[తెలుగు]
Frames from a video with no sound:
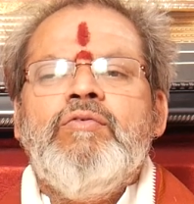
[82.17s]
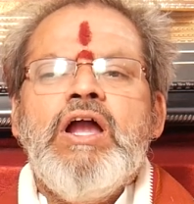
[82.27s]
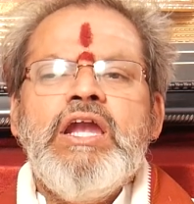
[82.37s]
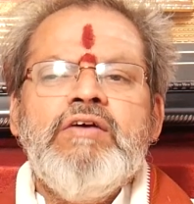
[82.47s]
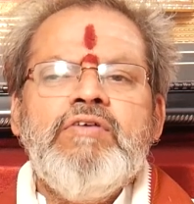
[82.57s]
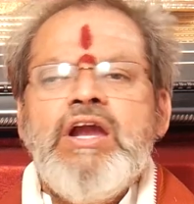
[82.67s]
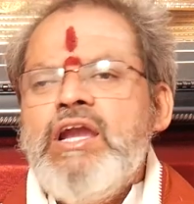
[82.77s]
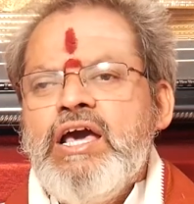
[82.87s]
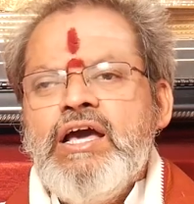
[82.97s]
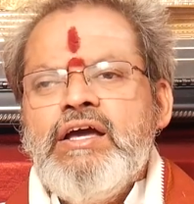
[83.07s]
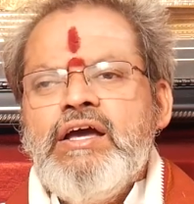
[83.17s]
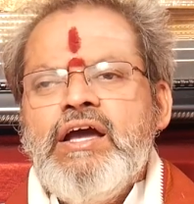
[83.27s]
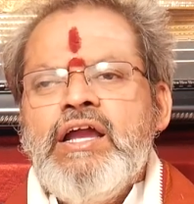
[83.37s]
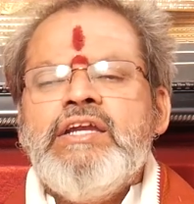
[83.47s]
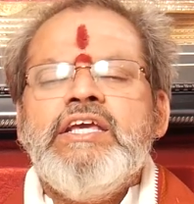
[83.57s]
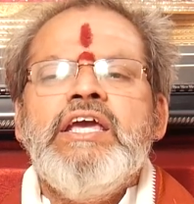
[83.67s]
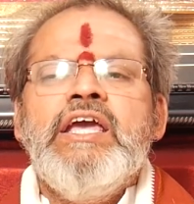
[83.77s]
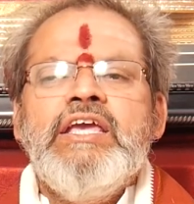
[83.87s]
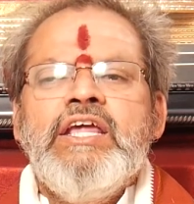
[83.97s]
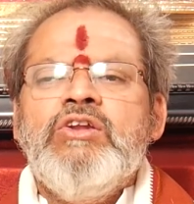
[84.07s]
వాళ్ళ వాళ్ళ అంటే
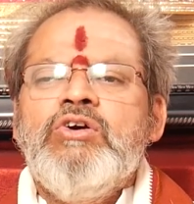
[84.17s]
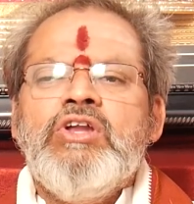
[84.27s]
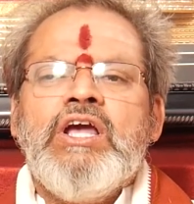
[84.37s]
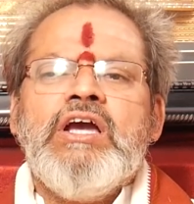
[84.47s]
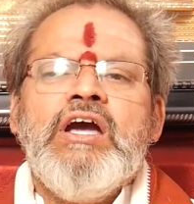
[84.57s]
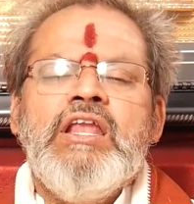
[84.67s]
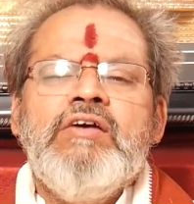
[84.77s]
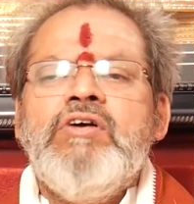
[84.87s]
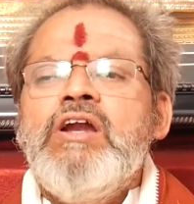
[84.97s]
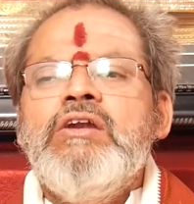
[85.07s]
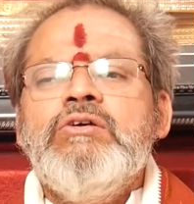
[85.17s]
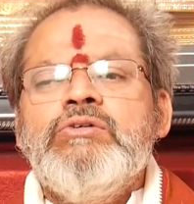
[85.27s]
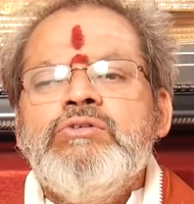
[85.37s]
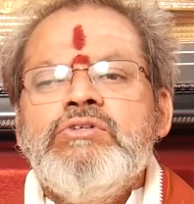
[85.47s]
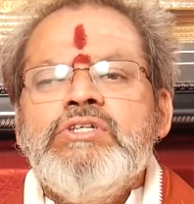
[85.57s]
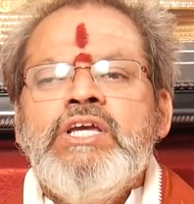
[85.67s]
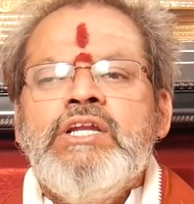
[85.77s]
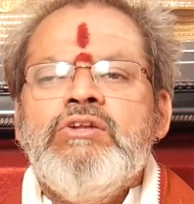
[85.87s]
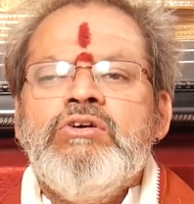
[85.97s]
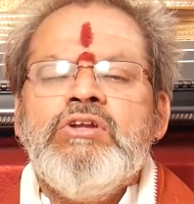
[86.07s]
ఎన్నో రకాల వాళ్ళు
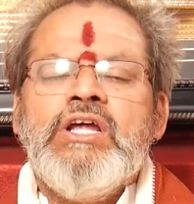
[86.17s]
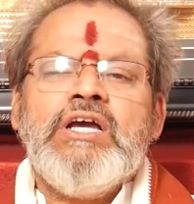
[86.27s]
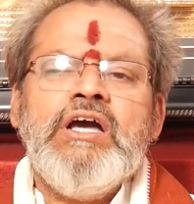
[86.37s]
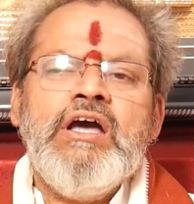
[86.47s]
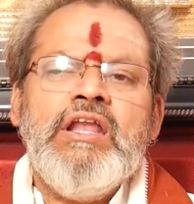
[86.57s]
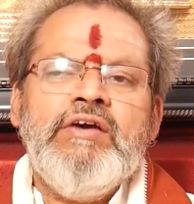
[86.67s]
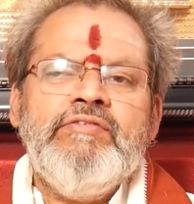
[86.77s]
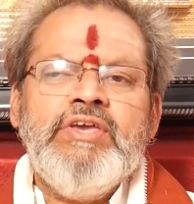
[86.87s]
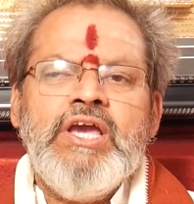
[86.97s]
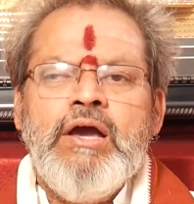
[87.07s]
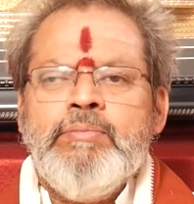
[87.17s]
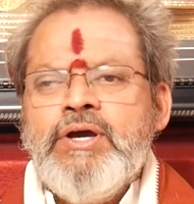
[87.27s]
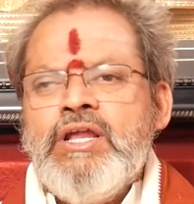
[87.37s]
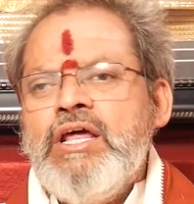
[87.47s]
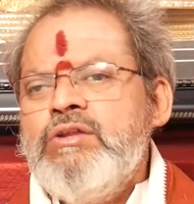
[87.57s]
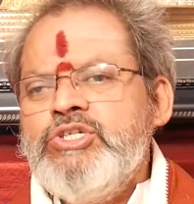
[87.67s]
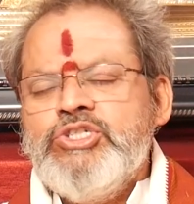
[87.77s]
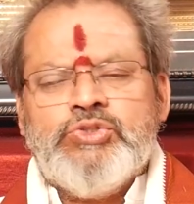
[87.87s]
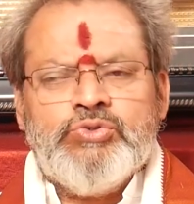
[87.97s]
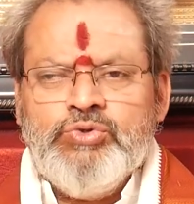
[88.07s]
ఎన్నో రకాల వ్యాపారాలు
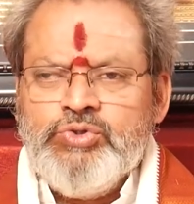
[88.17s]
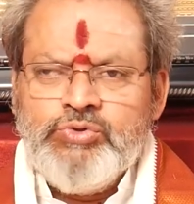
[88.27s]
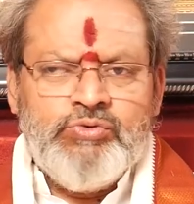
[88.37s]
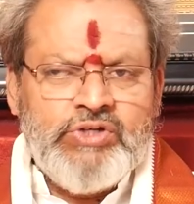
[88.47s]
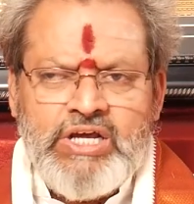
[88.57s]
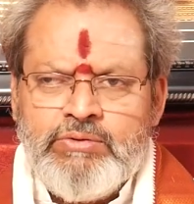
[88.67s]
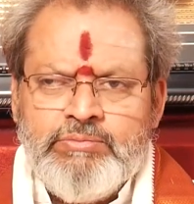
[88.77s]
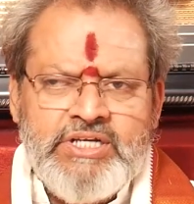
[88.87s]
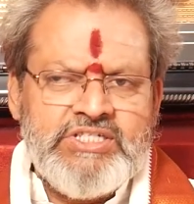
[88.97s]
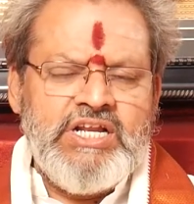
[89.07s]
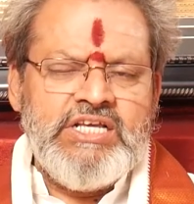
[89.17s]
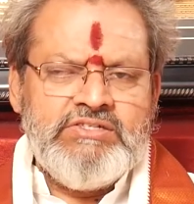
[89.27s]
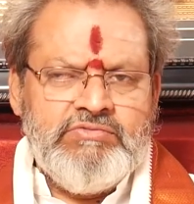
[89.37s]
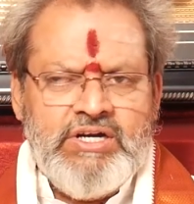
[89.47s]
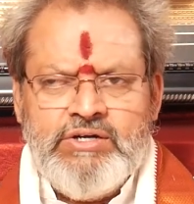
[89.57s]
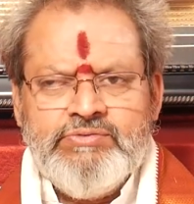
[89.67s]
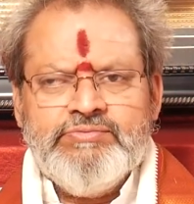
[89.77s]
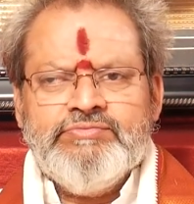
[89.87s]
చేసుకుంటూ ఉంటారు మేషరాశి వాళ్ళు